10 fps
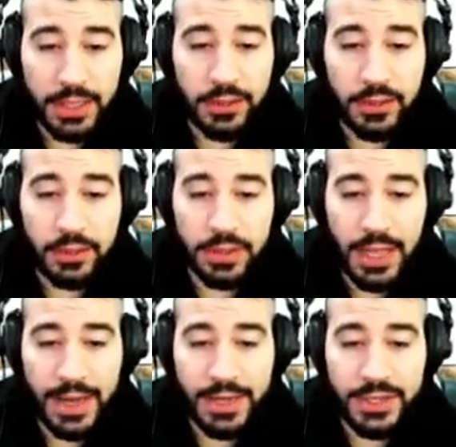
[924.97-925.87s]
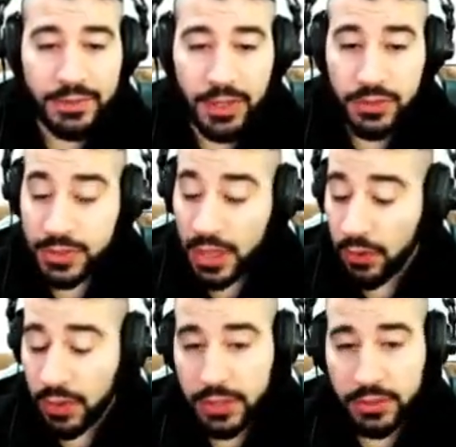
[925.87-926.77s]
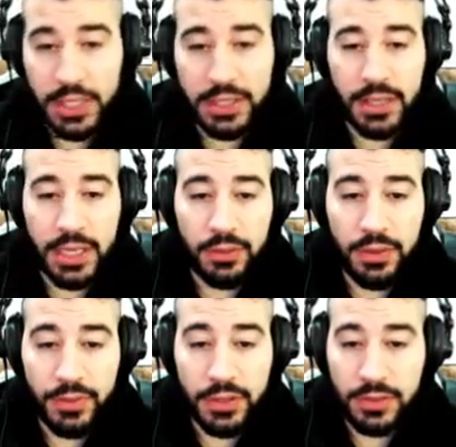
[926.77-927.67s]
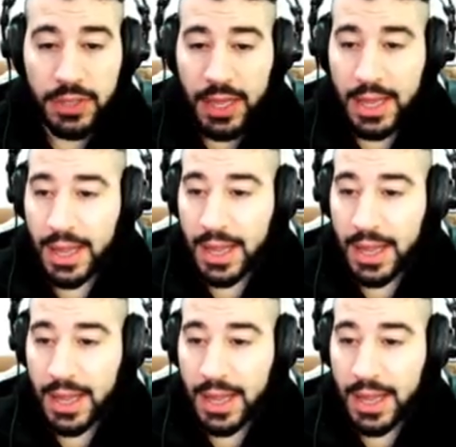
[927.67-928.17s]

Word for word: aí no, na área de eventos. Tá rolando ainda o evento da